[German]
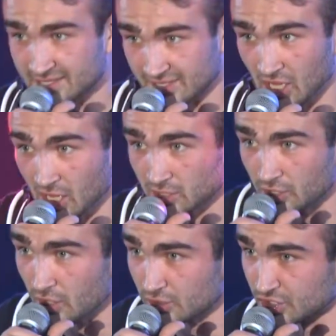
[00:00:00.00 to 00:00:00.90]
der breiten
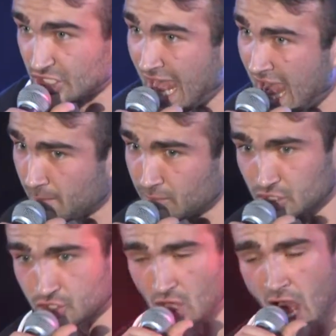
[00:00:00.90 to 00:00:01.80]
Masse präsentiert.
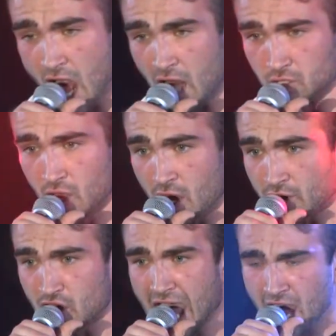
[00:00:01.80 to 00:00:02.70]
Für viele
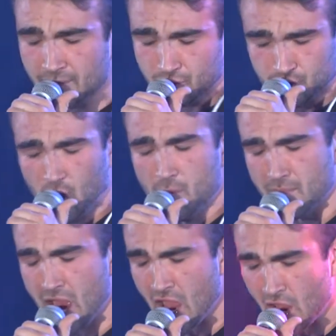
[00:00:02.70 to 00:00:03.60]
Jugendliche war das
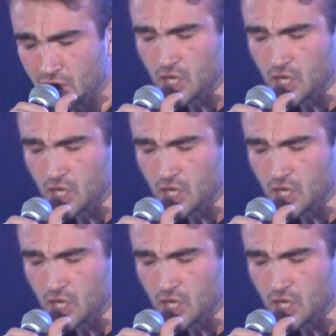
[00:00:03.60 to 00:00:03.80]
Konzert der